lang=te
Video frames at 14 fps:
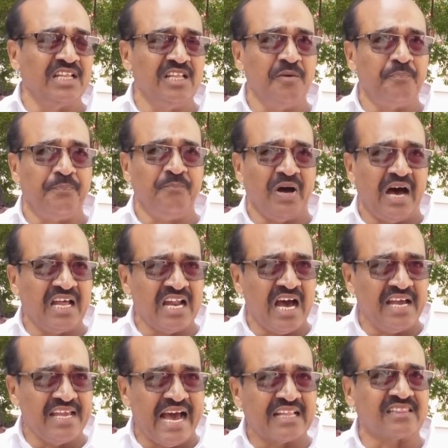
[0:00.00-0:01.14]
అనేది ఆయన
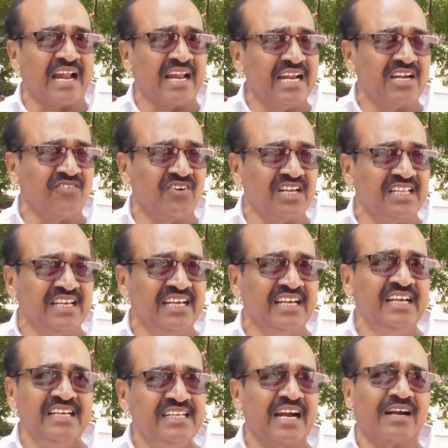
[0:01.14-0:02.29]
యాత్ర అనేటువంటిది
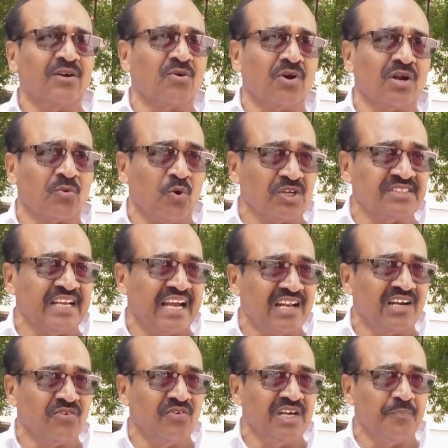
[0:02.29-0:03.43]
ఎక్కడ కూడా
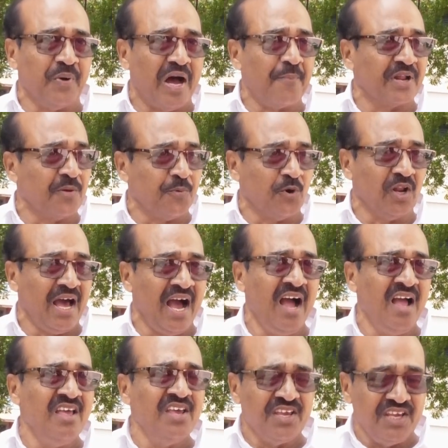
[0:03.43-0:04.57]
కొనసాగినటువంటి పాపన పోల
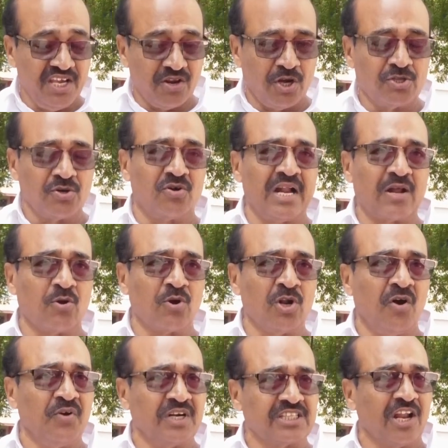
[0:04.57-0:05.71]
ఈరోజు కూడా
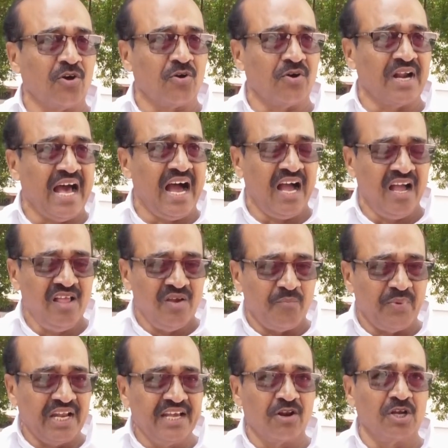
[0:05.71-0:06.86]
రెండో విడతలో కూడా
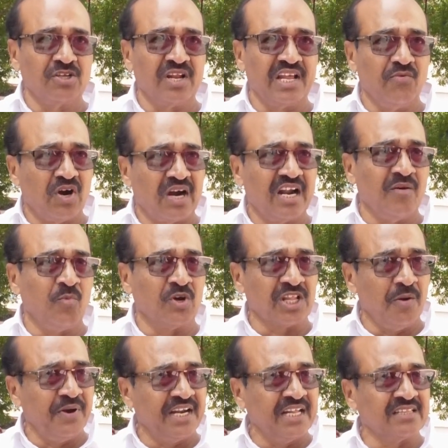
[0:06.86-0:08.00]
మళ్ళీ ఈ రోజున యువగళం
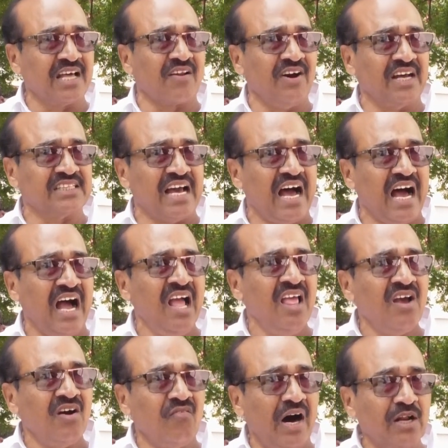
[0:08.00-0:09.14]
మొదలుపెట్టిన తర్వాత
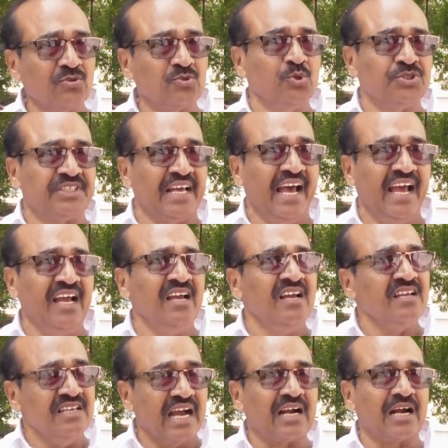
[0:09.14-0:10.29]
వారు చూస్తే
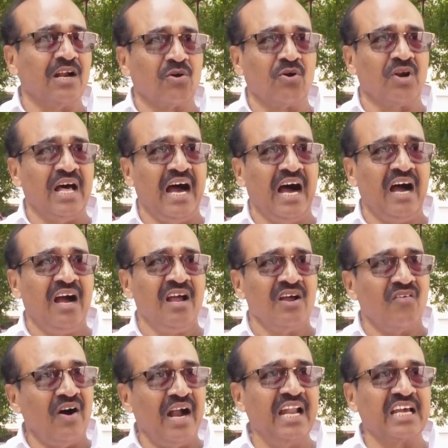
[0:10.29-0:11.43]
ఎక్కడ కూడా
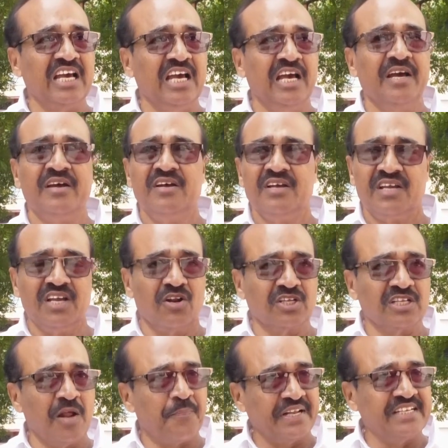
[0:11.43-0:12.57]
వాళ్ళకి ఈ
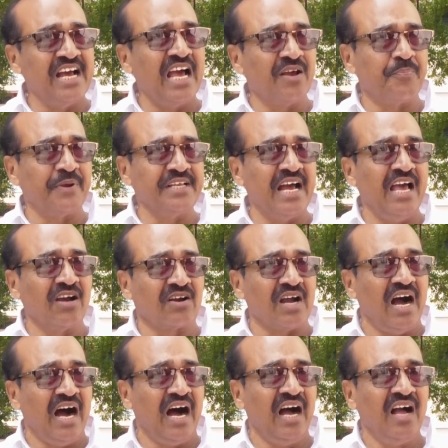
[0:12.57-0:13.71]
రోజున పెజా పెజా యొక్క